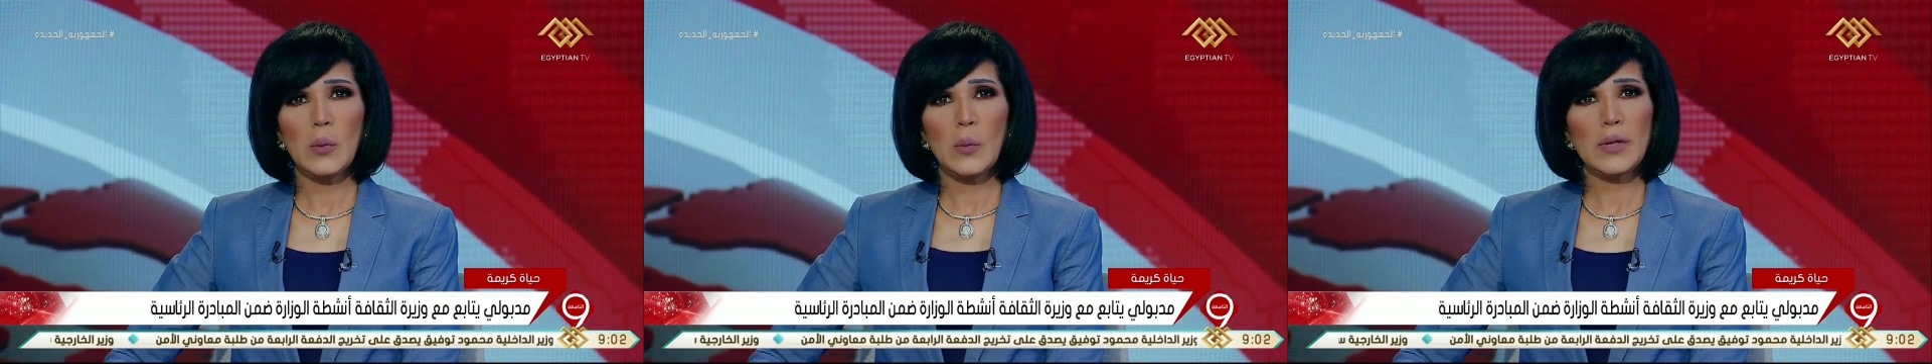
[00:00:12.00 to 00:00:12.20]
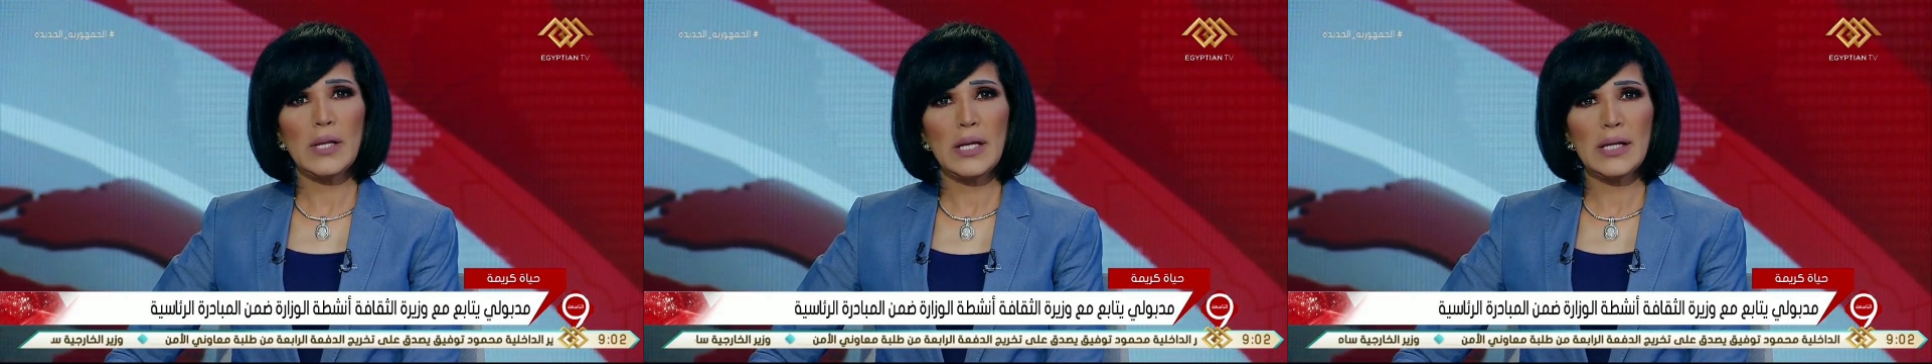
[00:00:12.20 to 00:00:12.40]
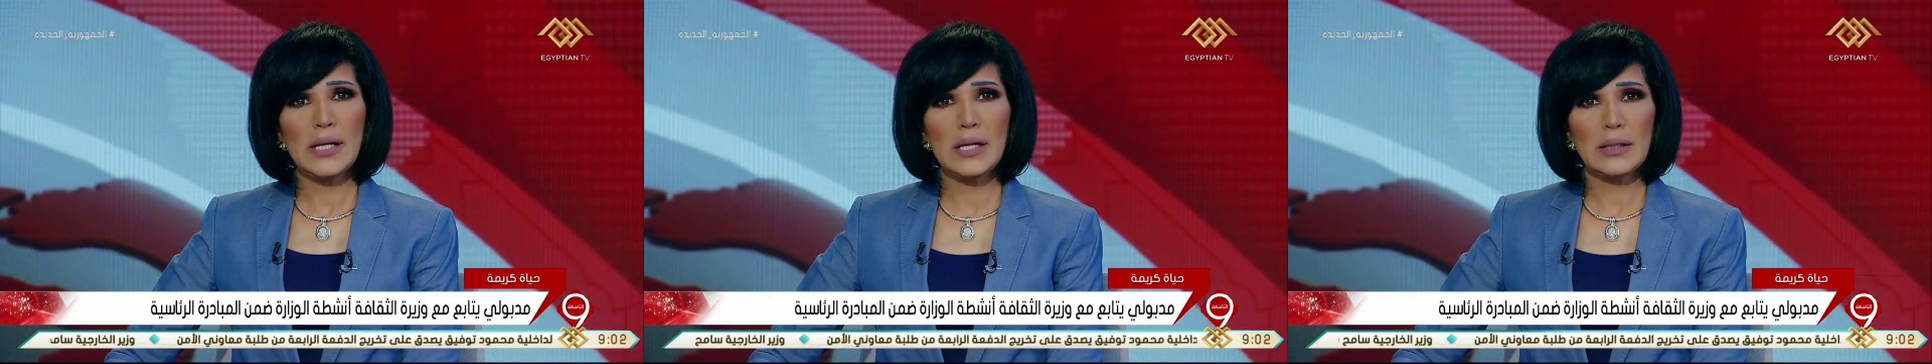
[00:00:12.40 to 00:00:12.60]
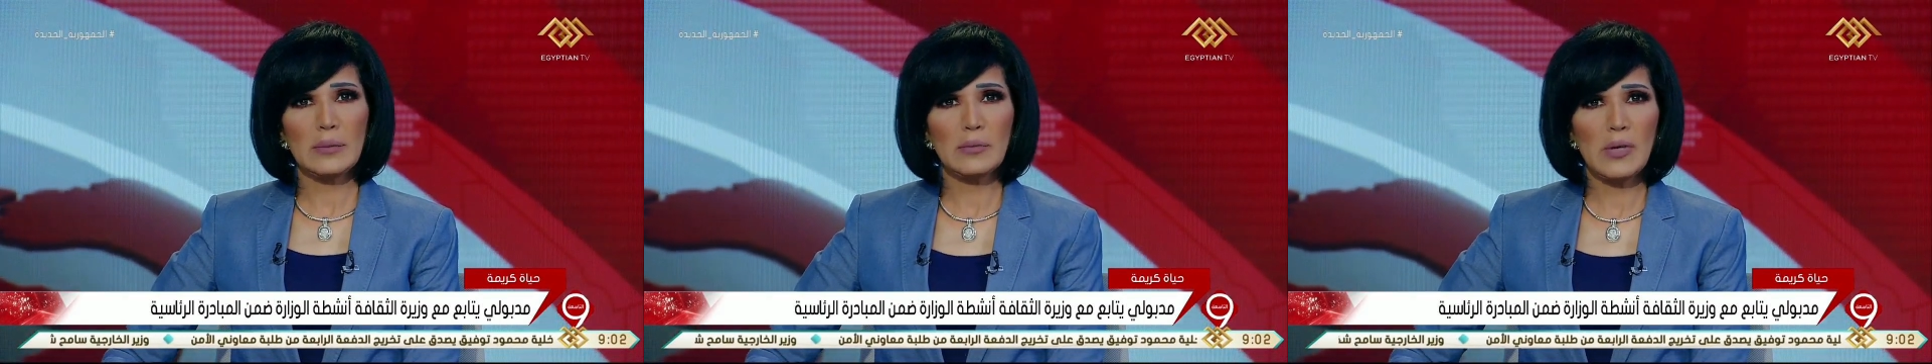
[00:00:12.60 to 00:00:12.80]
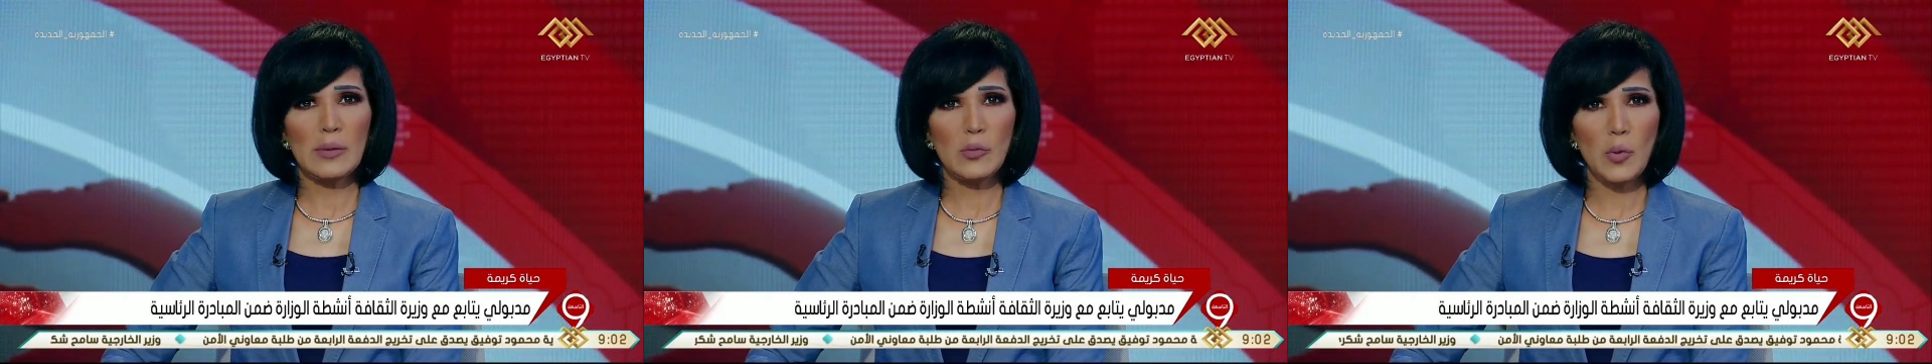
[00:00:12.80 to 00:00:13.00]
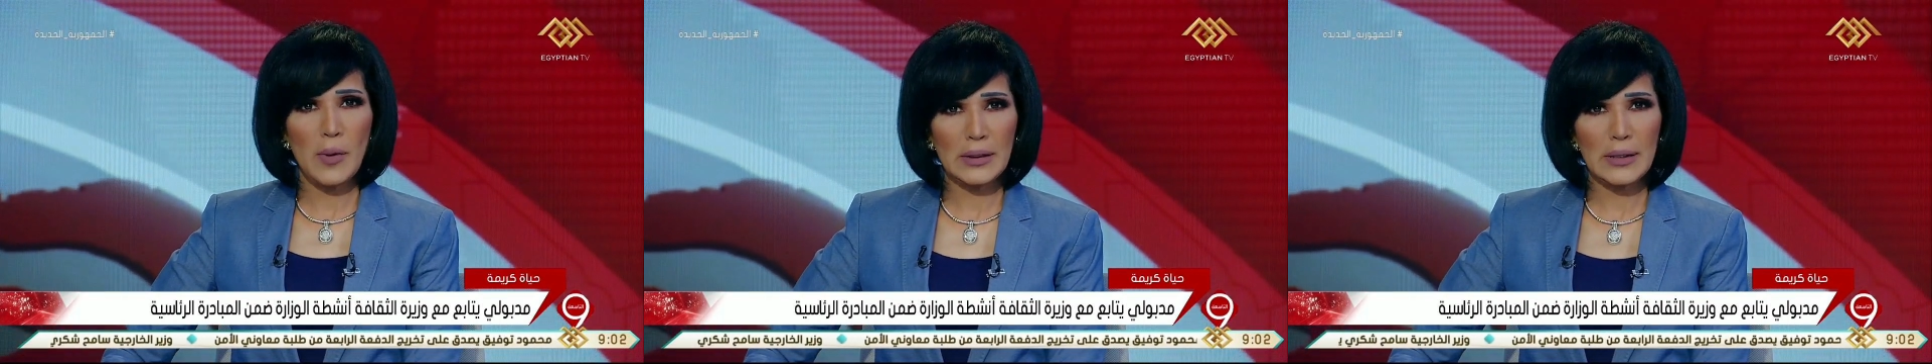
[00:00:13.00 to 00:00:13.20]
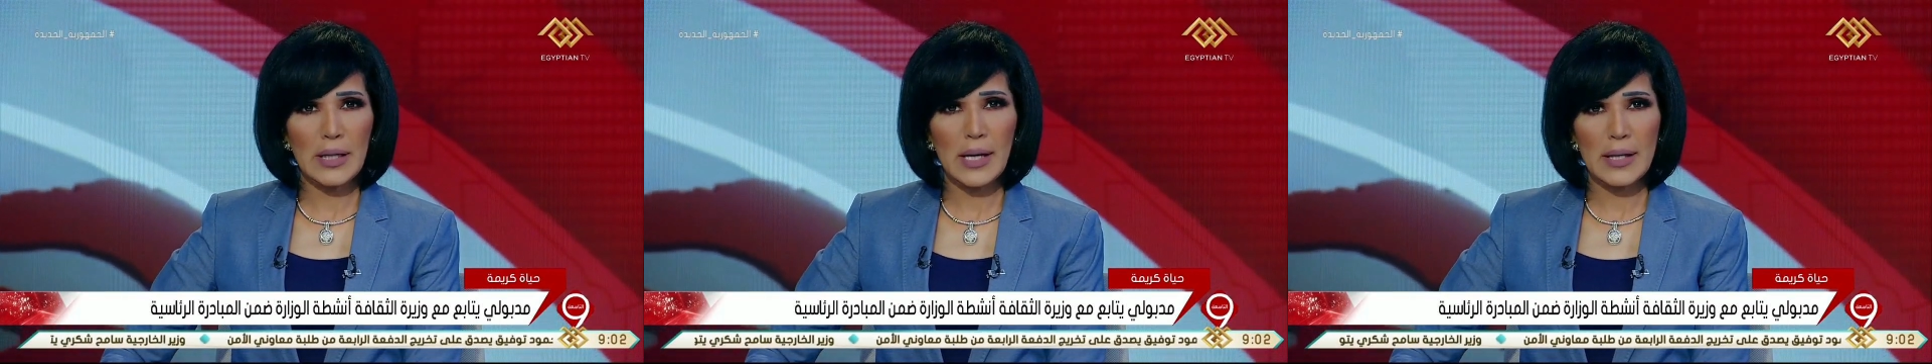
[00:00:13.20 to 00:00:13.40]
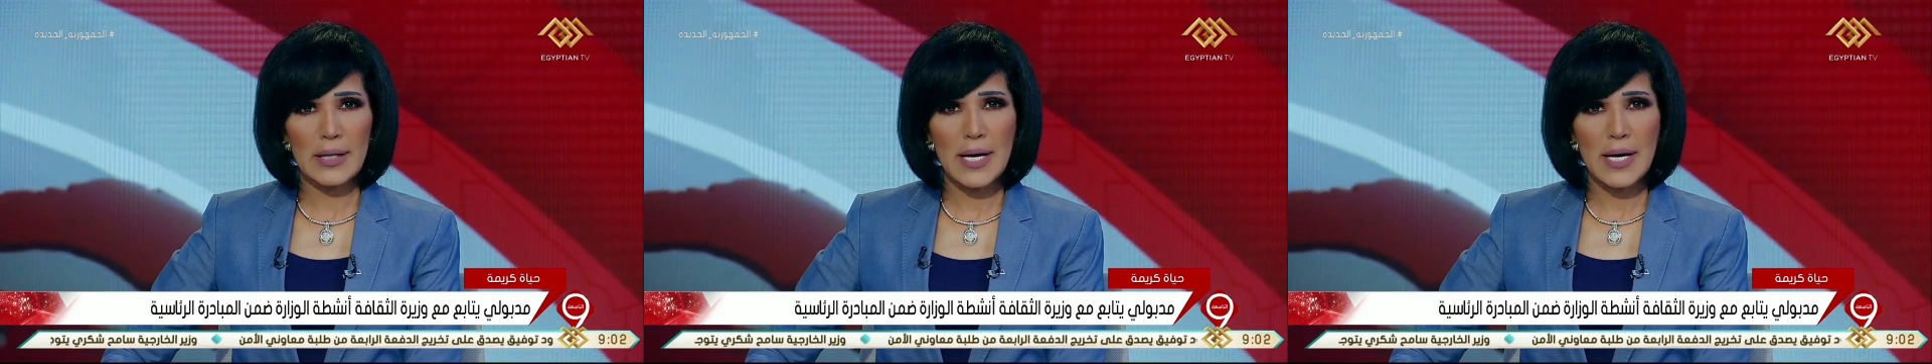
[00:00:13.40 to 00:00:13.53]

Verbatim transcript: وذلك ضمن المبادرة